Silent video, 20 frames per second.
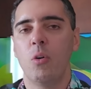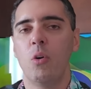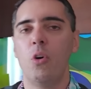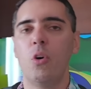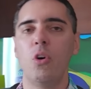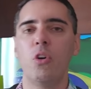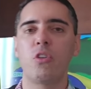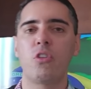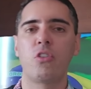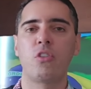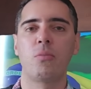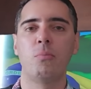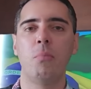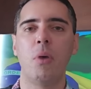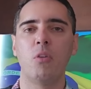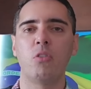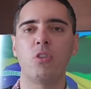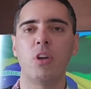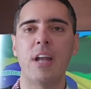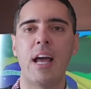Os
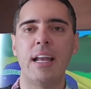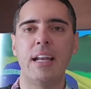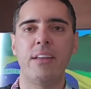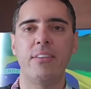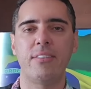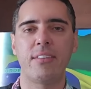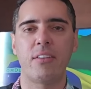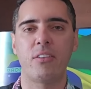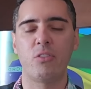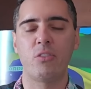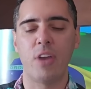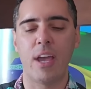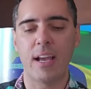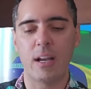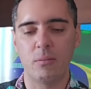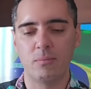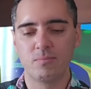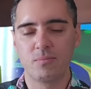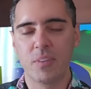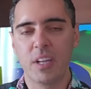bolsonaristas
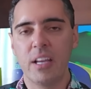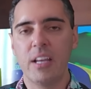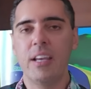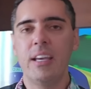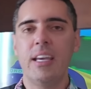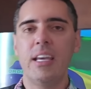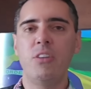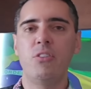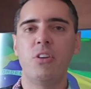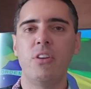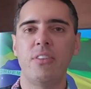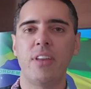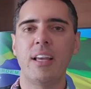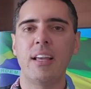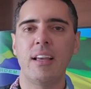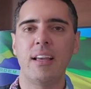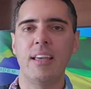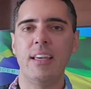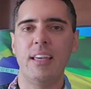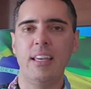chegam e
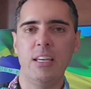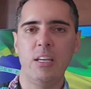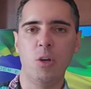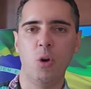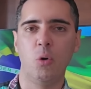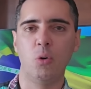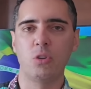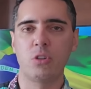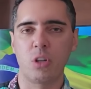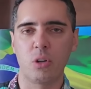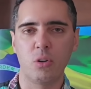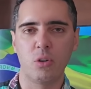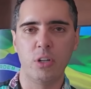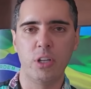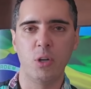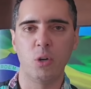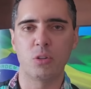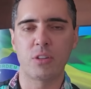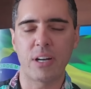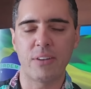dizem em, outro,
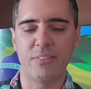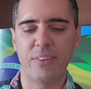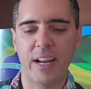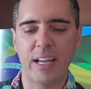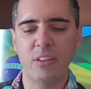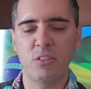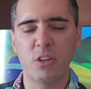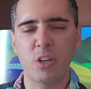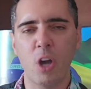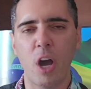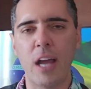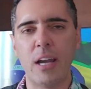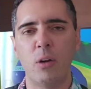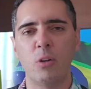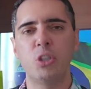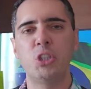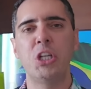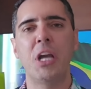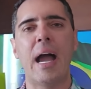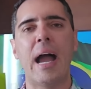em outra frente que, olha, o
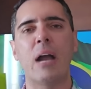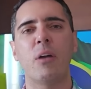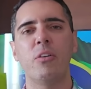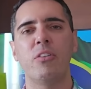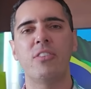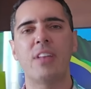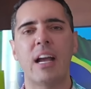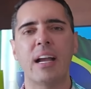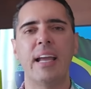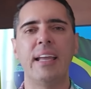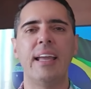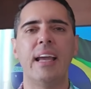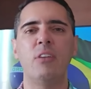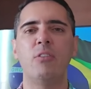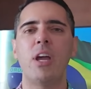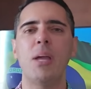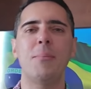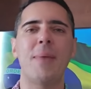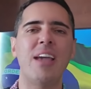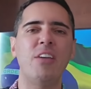Thiago está ganhando
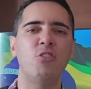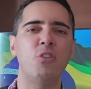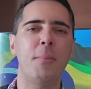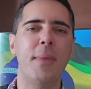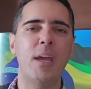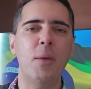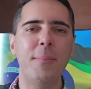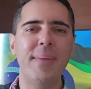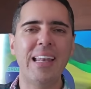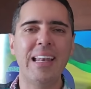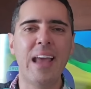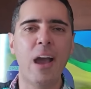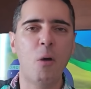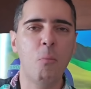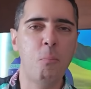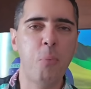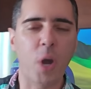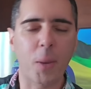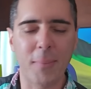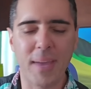aí mais de meio milhão
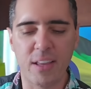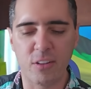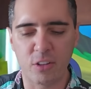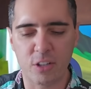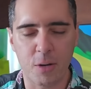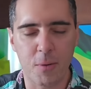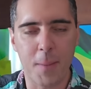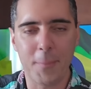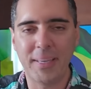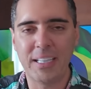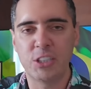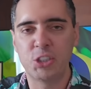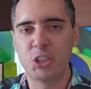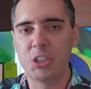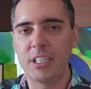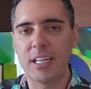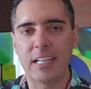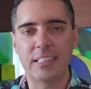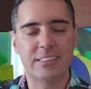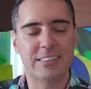por mês, que é uma
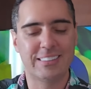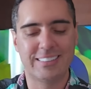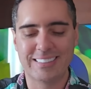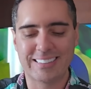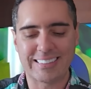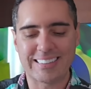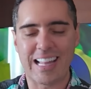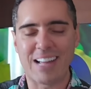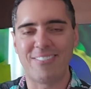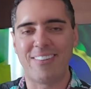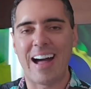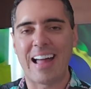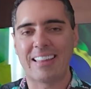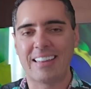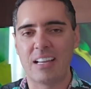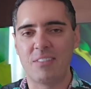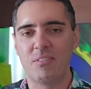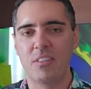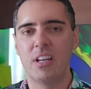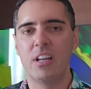mentira deslavada.